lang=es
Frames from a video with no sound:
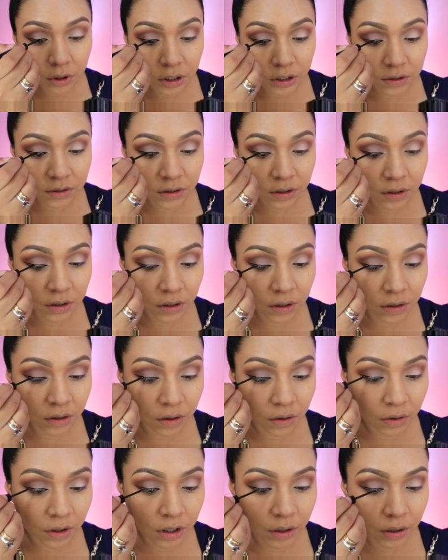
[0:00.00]
este
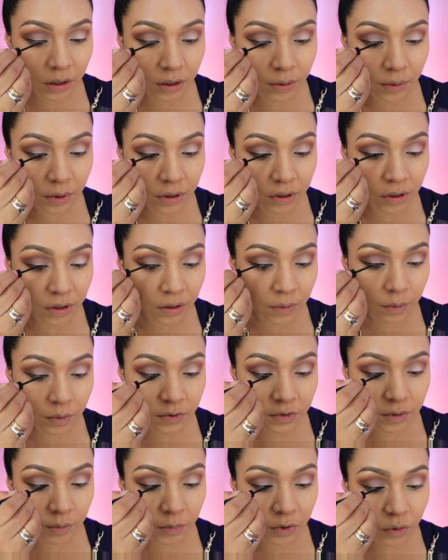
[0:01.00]
delineador la verdad a
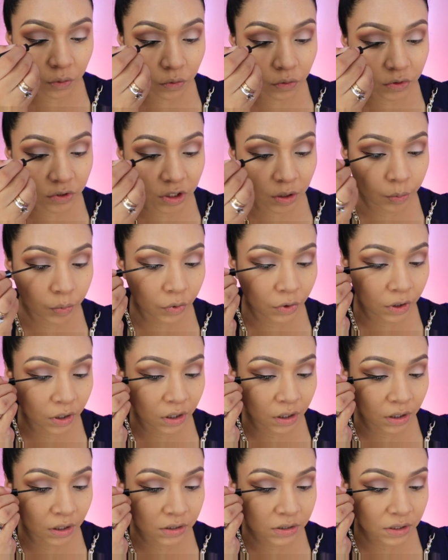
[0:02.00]
mí sí me gusta
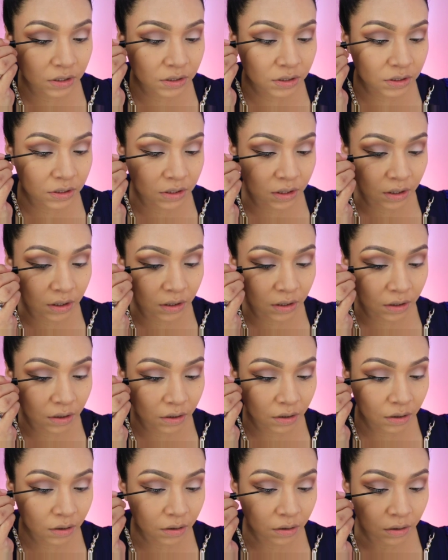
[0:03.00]
porque es
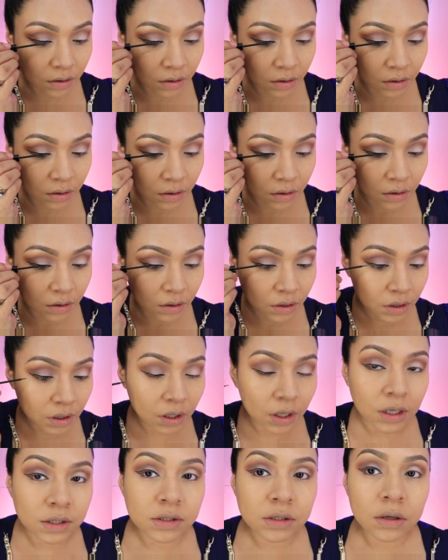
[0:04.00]
este
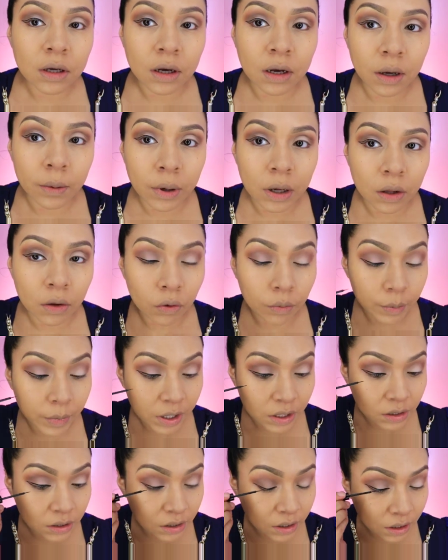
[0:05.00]
es un acabado
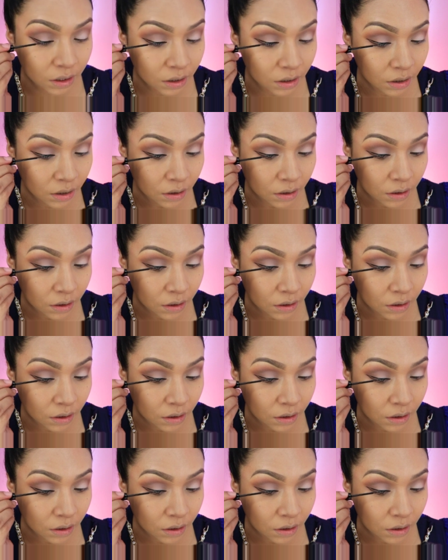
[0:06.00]
mate